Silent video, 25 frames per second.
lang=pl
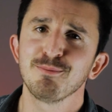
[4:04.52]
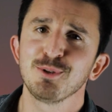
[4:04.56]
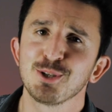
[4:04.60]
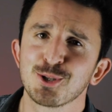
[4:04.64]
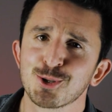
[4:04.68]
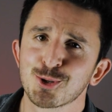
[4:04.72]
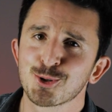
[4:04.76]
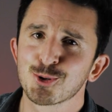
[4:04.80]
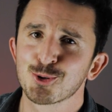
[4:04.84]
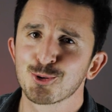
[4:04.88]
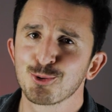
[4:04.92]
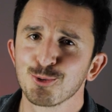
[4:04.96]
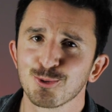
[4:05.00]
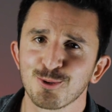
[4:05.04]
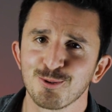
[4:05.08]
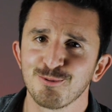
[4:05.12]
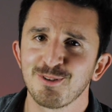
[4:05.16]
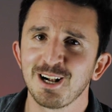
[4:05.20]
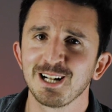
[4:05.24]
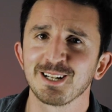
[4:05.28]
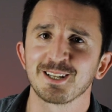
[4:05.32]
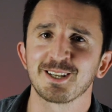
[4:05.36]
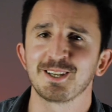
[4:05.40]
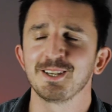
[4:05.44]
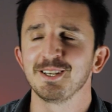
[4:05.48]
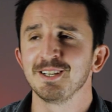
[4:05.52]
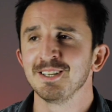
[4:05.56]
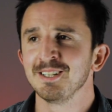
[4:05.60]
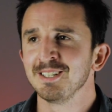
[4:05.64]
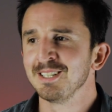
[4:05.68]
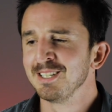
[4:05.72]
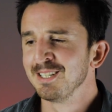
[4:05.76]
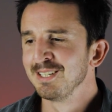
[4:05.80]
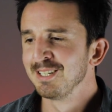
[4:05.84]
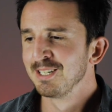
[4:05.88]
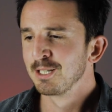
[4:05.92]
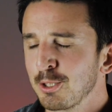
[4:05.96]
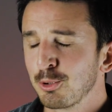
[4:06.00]
mistrz sztuk walki,
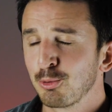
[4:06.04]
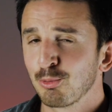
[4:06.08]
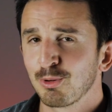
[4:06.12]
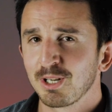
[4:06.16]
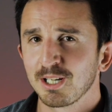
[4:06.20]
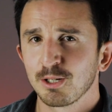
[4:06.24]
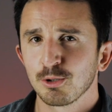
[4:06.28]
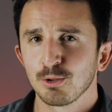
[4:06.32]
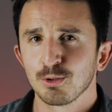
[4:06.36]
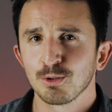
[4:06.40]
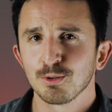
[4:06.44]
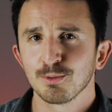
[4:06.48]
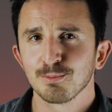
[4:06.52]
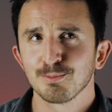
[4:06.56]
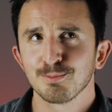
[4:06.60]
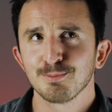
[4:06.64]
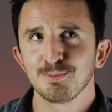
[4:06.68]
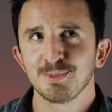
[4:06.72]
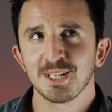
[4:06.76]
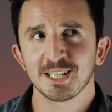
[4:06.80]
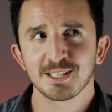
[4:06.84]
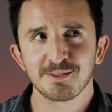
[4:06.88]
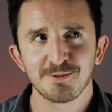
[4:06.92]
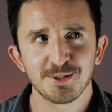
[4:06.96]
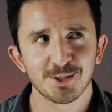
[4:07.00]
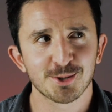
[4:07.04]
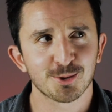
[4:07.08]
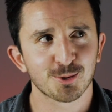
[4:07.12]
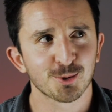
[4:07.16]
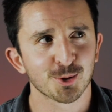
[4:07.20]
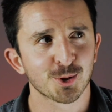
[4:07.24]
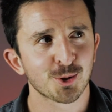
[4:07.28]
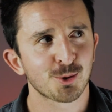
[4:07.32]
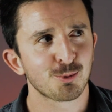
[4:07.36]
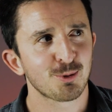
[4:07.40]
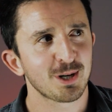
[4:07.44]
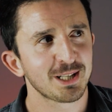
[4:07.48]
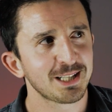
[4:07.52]
którego nazwisko
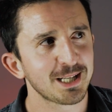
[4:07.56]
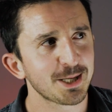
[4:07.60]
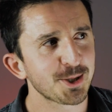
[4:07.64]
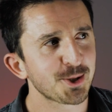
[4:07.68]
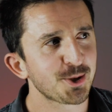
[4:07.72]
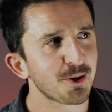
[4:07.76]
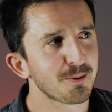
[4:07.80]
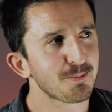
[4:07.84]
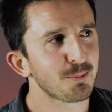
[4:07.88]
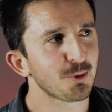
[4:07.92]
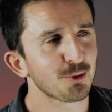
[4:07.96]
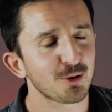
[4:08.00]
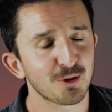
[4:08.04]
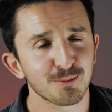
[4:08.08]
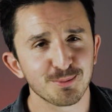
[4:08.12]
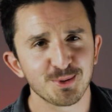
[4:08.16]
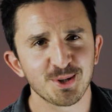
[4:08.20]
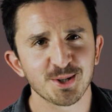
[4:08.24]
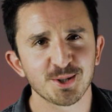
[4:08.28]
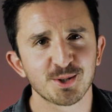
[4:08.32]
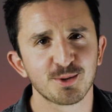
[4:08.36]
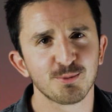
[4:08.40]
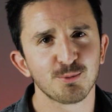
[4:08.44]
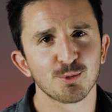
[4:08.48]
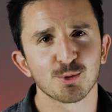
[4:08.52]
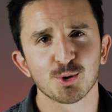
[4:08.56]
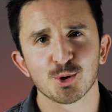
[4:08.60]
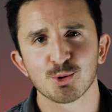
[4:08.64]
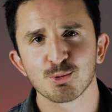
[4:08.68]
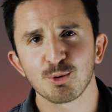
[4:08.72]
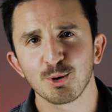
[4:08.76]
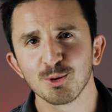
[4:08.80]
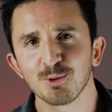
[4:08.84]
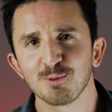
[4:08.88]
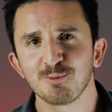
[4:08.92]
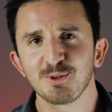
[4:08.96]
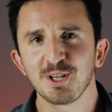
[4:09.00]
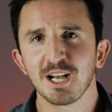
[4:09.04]
składa się podobnie z dwóch
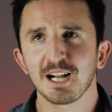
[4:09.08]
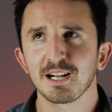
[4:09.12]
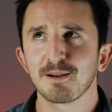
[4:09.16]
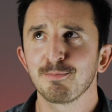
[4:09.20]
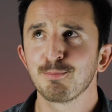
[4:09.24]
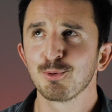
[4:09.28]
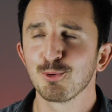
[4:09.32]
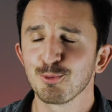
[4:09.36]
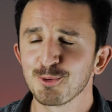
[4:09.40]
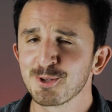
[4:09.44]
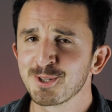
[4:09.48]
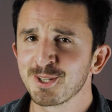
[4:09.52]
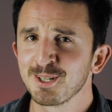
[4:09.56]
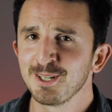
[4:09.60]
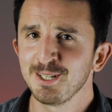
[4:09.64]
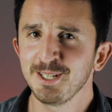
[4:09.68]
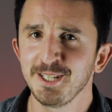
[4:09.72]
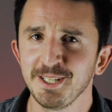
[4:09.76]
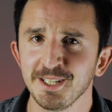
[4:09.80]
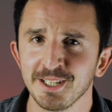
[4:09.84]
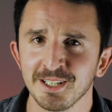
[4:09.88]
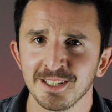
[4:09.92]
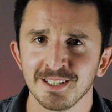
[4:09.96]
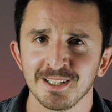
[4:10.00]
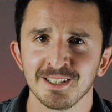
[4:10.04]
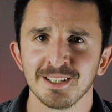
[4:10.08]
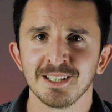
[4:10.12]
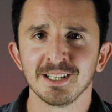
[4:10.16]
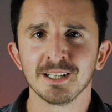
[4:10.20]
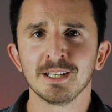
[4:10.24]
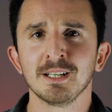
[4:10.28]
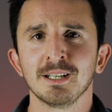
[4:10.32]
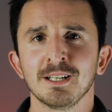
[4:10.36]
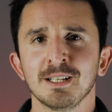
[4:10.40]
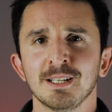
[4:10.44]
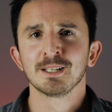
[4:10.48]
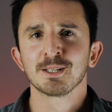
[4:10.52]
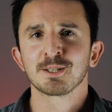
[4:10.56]
członów jak Bruce Lee,
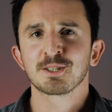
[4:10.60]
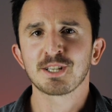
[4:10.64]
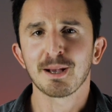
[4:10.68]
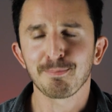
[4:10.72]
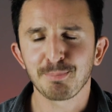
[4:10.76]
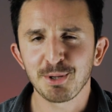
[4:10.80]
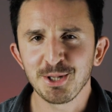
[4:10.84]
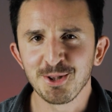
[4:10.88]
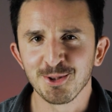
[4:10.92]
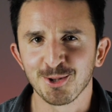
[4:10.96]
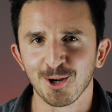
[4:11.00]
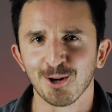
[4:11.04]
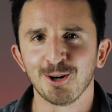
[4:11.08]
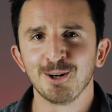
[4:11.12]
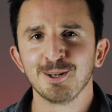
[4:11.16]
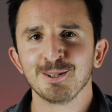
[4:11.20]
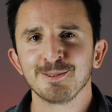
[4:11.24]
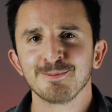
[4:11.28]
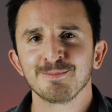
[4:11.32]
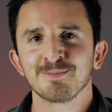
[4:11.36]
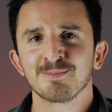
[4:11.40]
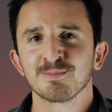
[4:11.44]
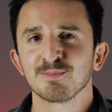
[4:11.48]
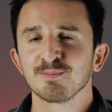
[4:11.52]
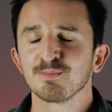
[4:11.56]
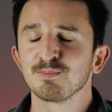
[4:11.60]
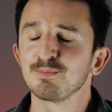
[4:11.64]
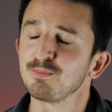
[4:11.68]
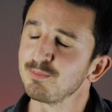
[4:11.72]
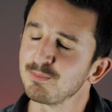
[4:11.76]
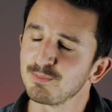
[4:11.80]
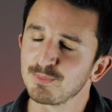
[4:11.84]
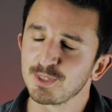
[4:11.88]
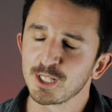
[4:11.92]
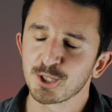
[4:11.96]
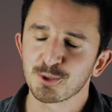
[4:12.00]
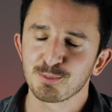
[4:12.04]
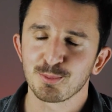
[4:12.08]
Sapinto,
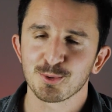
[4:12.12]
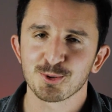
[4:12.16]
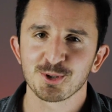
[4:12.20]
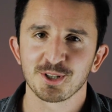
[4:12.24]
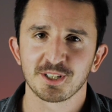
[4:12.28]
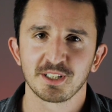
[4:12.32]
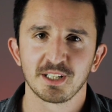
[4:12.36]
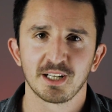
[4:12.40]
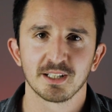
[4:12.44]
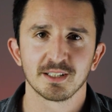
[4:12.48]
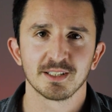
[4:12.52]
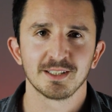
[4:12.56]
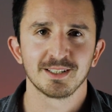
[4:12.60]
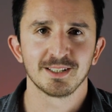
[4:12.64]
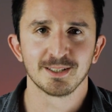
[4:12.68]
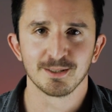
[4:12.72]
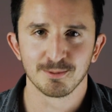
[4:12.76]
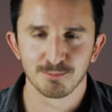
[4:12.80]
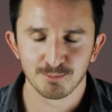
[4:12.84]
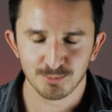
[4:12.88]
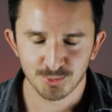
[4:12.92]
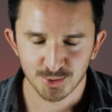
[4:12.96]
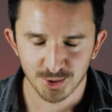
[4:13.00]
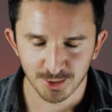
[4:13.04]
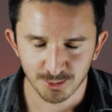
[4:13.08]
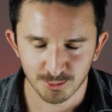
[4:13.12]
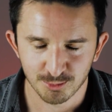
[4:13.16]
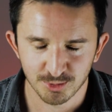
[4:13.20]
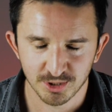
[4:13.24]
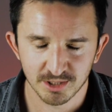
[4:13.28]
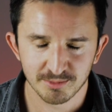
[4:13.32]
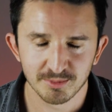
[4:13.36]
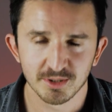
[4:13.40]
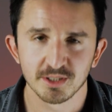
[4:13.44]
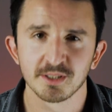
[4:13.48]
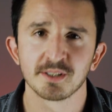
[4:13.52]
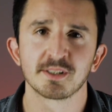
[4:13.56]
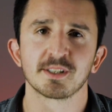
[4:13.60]
też pożegnamy.
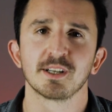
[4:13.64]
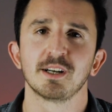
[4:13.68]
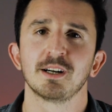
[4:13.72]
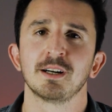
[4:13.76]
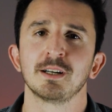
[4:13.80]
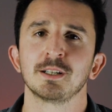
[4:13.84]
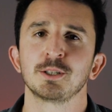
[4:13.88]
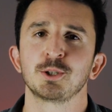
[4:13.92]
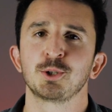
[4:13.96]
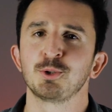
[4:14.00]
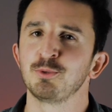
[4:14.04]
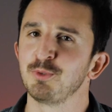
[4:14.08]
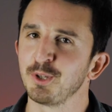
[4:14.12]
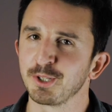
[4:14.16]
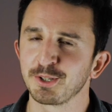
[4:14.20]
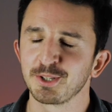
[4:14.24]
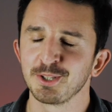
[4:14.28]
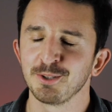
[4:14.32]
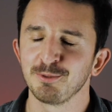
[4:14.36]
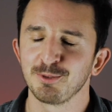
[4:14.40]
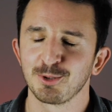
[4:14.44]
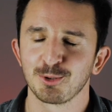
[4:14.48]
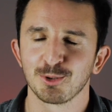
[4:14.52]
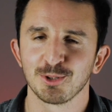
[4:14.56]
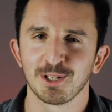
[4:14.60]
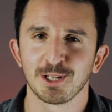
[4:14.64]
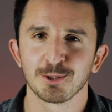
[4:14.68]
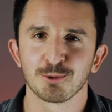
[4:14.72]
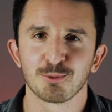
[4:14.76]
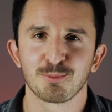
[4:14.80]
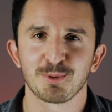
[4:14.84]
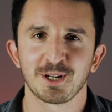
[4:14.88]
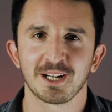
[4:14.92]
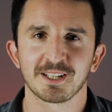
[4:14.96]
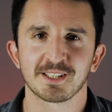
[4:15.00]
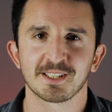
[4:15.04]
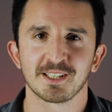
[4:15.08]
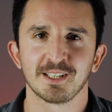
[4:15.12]
Dziękujemy za świetnie wykonaną
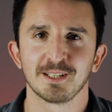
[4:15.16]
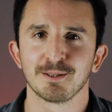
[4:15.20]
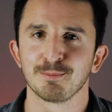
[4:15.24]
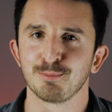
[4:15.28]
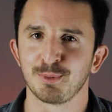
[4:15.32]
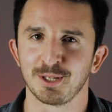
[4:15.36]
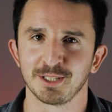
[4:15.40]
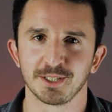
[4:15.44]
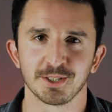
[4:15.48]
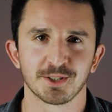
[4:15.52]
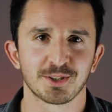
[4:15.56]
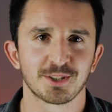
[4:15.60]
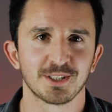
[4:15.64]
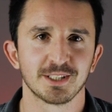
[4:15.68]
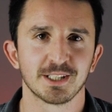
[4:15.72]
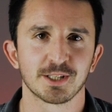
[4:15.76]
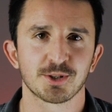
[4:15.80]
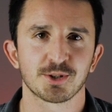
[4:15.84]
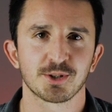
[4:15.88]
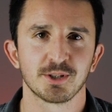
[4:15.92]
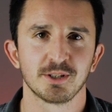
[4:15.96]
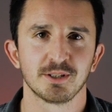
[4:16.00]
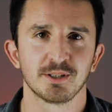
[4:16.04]
pracę, panie trenerze.